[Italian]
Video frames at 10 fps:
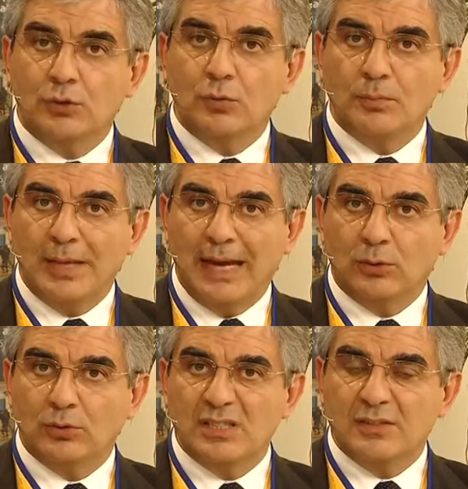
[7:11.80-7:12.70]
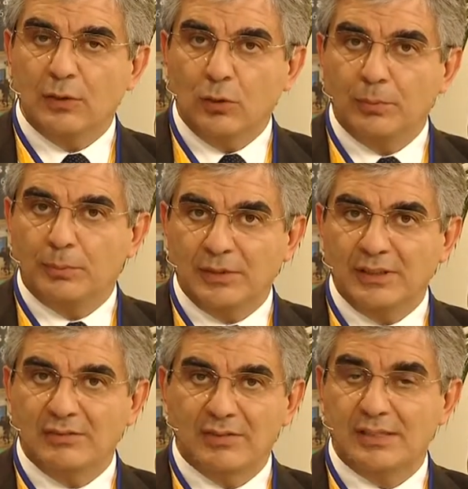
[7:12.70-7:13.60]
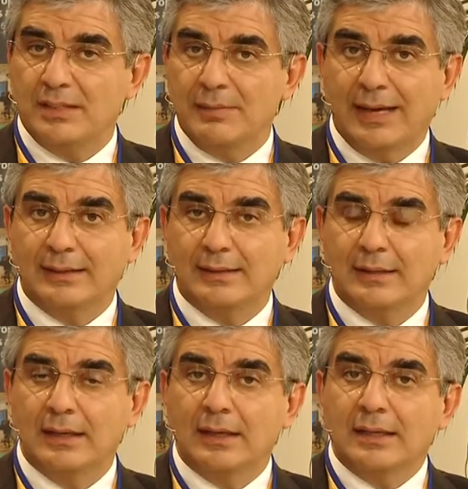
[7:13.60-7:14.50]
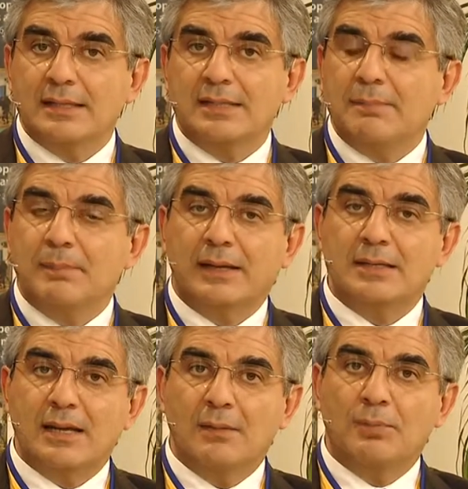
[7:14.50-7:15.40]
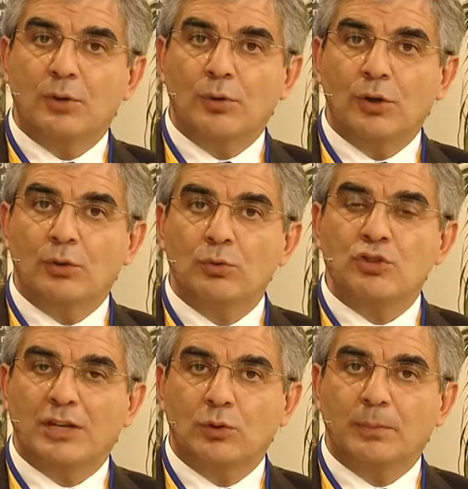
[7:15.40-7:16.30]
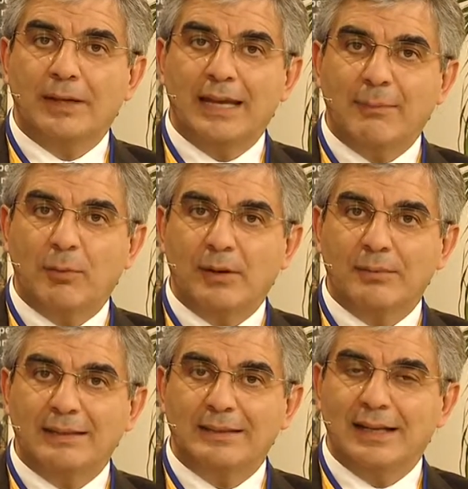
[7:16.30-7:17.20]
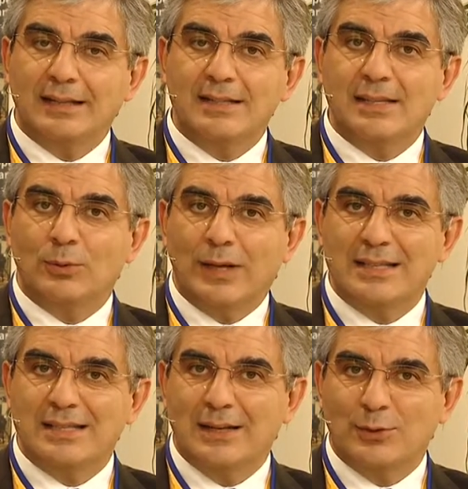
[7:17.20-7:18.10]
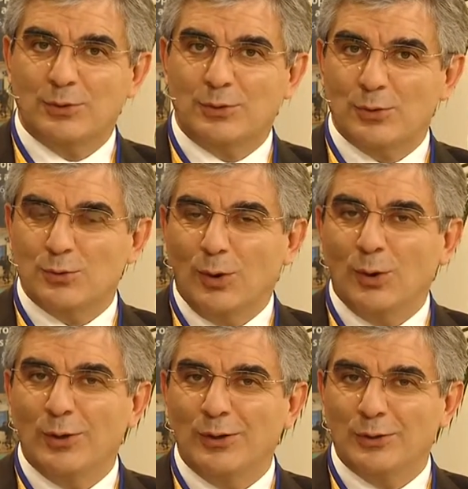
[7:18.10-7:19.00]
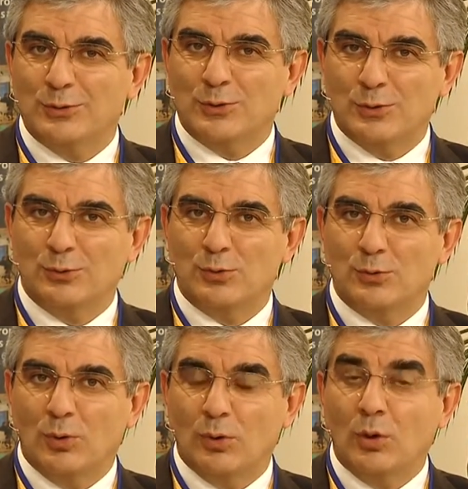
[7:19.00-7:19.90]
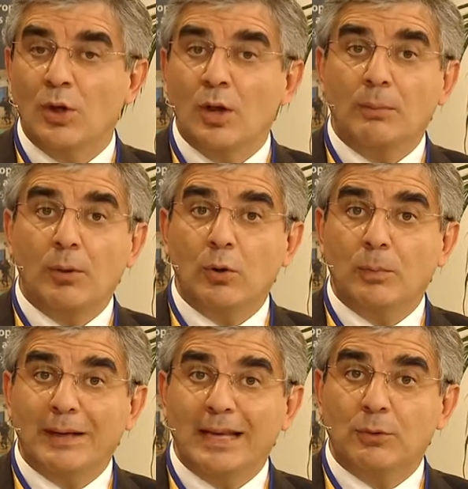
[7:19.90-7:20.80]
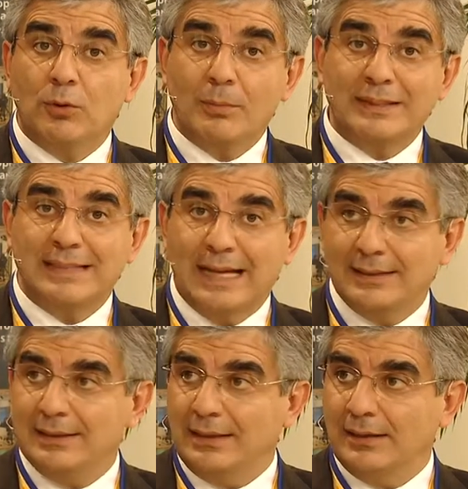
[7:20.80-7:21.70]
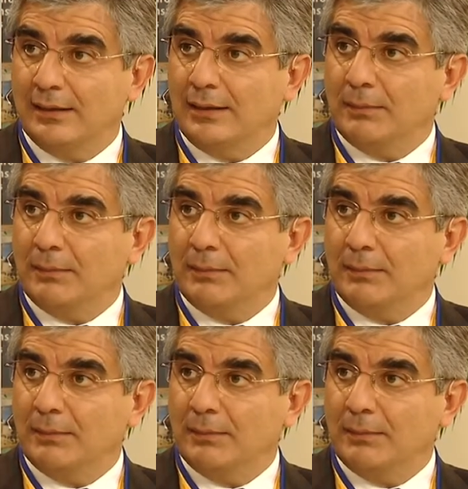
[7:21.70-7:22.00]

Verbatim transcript: di un piano di sviluppo e di investimenti. Se per esempio noi non ci adoperiamo per mettere in sicurezza il nostro suolo e il nostro sottosuolo, poi lo paghiamo come danni.